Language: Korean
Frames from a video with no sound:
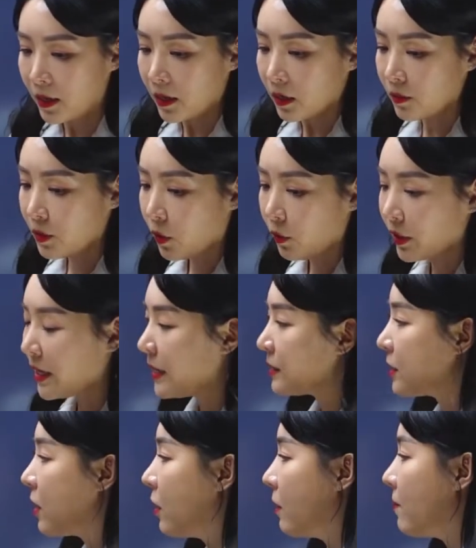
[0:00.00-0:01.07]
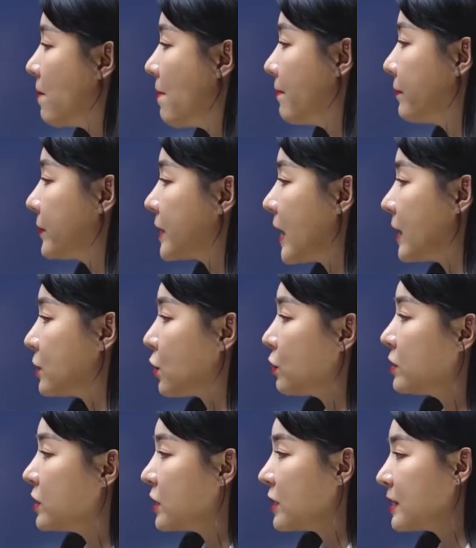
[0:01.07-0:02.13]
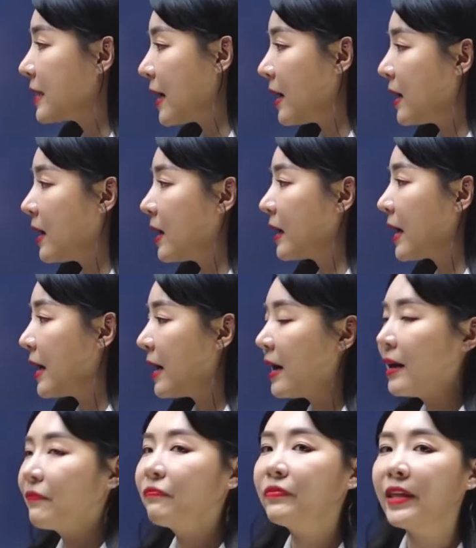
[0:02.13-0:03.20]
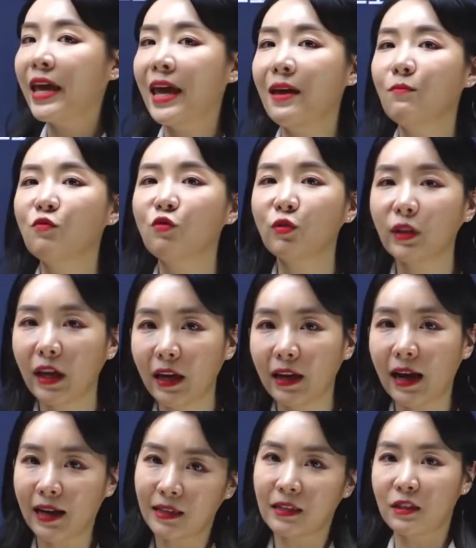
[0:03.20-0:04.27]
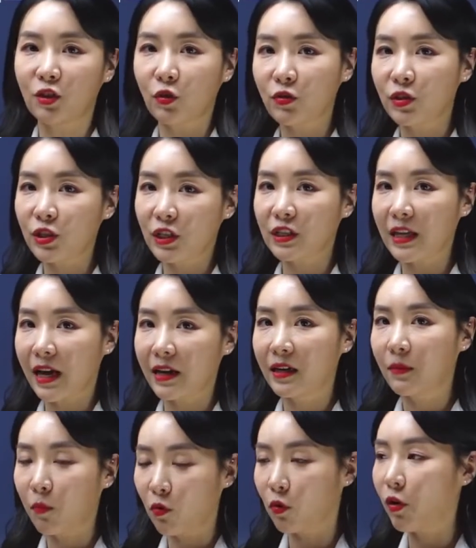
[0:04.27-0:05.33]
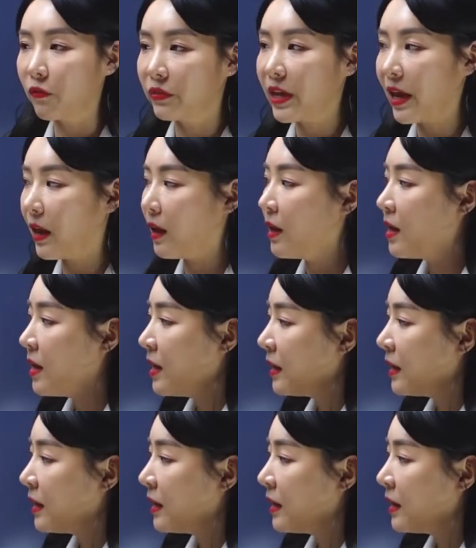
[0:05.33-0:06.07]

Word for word: 그럼 여기에서 자, 전치사가 때문에라는 전치사를 볼 건데